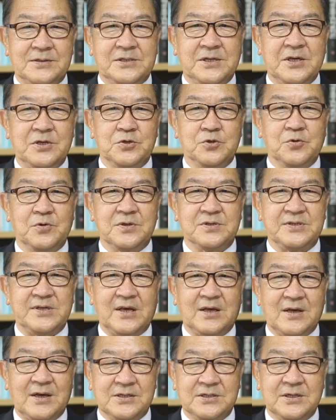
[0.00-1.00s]
제주어
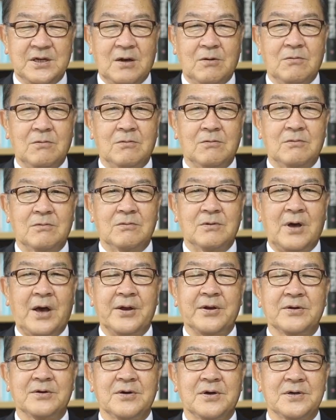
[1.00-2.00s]
색가이라고
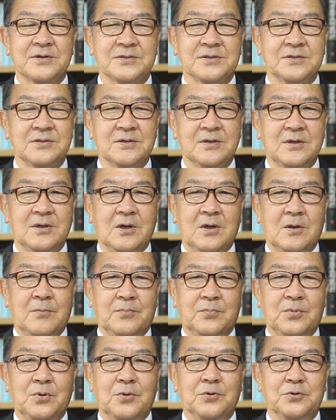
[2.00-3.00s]
하는 것은
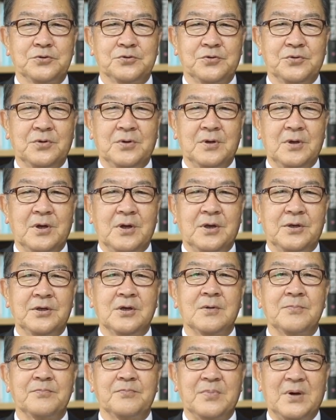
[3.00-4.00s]
표준어
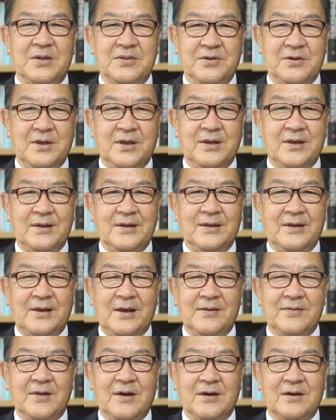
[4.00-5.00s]
혓바늘에
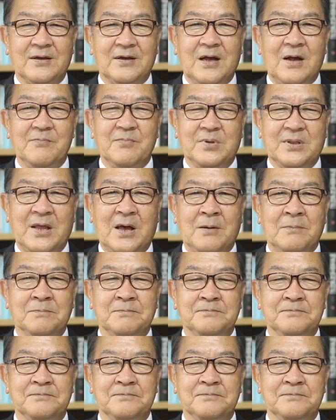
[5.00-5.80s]
해당합니다.